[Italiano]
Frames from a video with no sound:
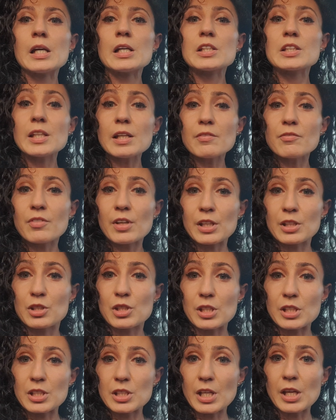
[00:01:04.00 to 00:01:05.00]
Se
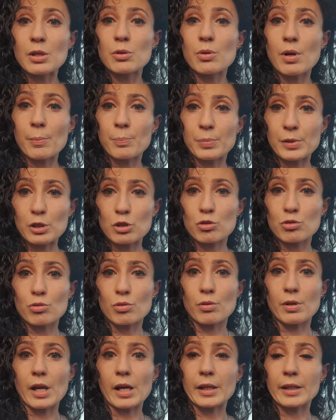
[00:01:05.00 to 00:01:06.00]
invece sei una
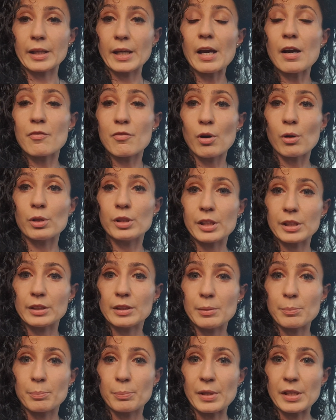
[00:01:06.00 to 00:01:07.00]
persona che ha voglia
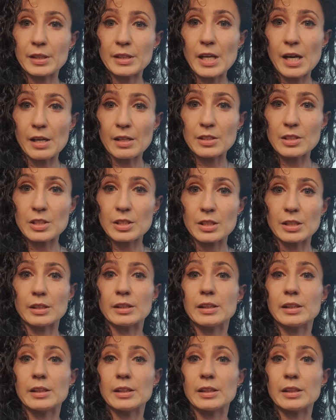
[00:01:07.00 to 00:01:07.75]
di impegnarsi,